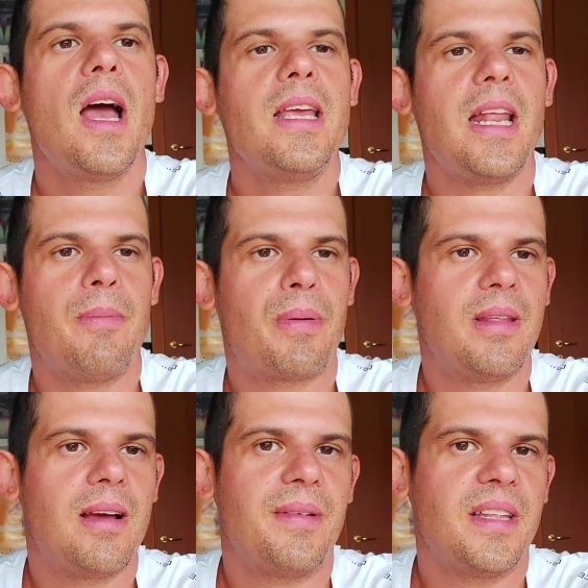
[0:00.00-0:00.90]
ieri
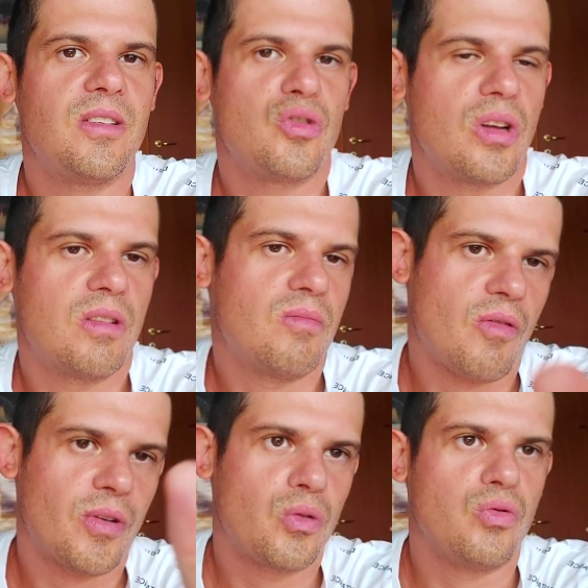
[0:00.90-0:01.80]
praticamente sono,
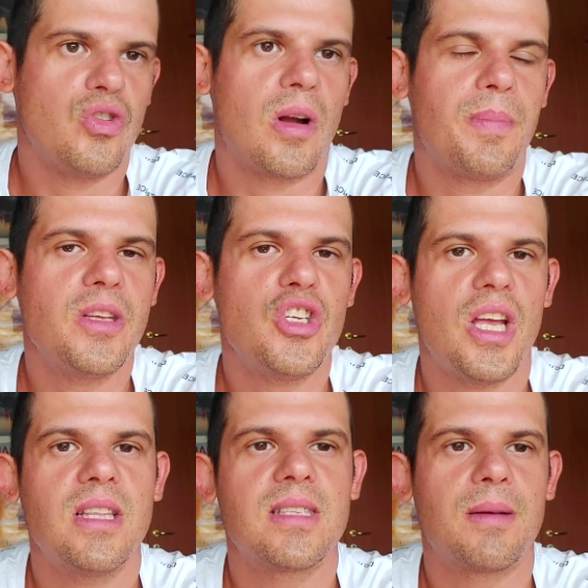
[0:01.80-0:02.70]
ho fatto un giro a
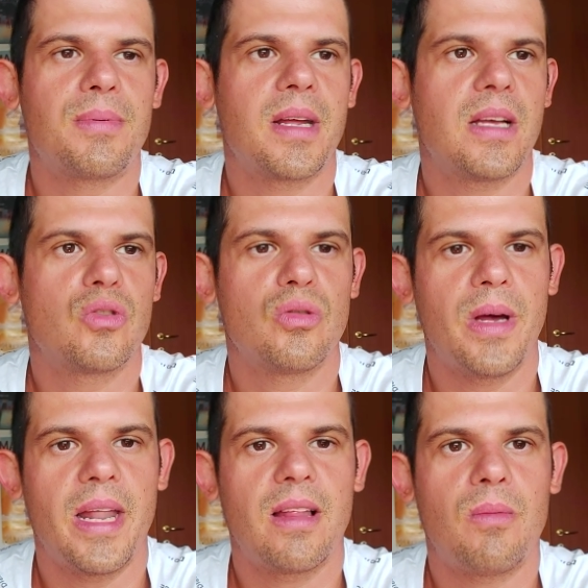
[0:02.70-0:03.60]
Piacenza perché
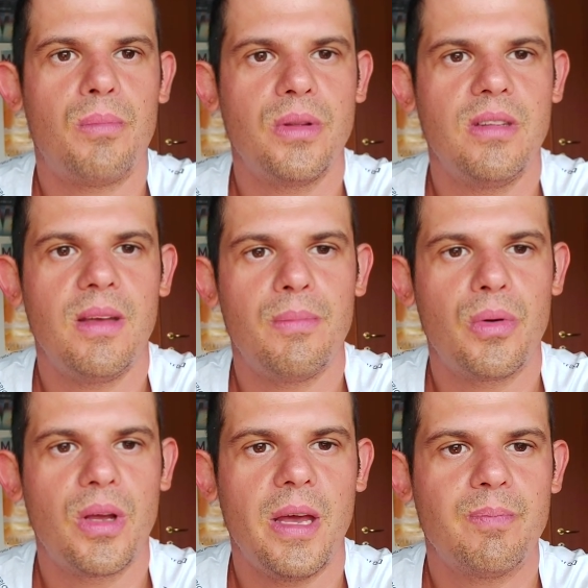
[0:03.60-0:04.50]
insomma era da un po' di
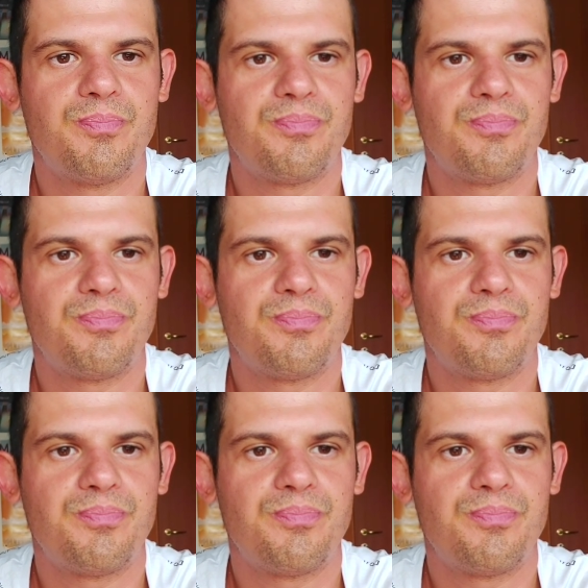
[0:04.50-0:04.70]
tempo che